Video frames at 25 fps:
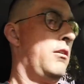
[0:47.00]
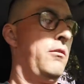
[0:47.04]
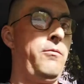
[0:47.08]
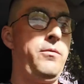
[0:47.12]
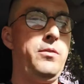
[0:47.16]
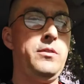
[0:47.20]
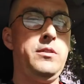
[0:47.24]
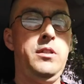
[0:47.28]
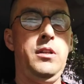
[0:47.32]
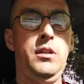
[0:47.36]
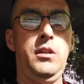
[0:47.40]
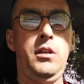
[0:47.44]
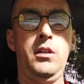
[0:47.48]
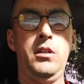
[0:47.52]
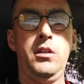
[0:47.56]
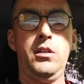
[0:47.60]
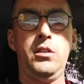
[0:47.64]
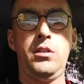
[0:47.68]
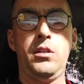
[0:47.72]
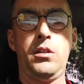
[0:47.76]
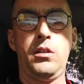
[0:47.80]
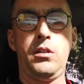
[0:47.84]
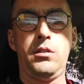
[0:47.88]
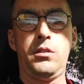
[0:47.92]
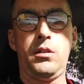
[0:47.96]
В МФЦ,
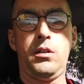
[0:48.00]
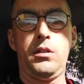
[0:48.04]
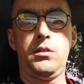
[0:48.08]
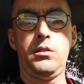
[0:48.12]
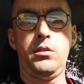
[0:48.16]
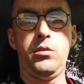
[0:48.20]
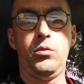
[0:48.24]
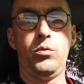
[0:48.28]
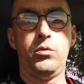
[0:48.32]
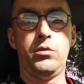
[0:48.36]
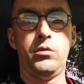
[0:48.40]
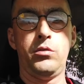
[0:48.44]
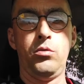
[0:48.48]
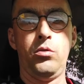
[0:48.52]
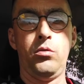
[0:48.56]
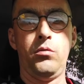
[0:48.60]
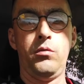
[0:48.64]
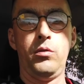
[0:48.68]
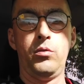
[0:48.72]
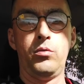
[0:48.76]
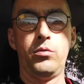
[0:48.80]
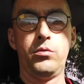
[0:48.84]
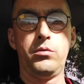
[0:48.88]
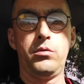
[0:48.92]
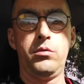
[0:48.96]
конечно, разрослось.
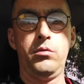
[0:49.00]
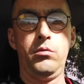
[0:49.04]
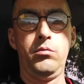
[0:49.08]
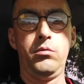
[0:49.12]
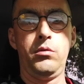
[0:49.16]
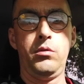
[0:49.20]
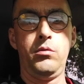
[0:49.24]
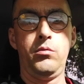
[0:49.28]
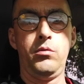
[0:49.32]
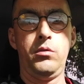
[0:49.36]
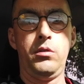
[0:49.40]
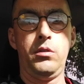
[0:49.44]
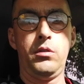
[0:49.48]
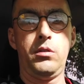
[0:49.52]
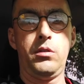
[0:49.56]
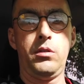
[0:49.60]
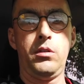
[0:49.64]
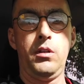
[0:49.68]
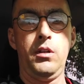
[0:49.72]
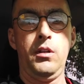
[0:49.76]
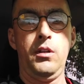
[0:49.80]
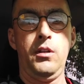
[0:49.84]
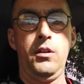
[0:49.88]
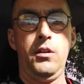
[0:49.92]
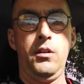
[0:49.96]
Новые услуги у них.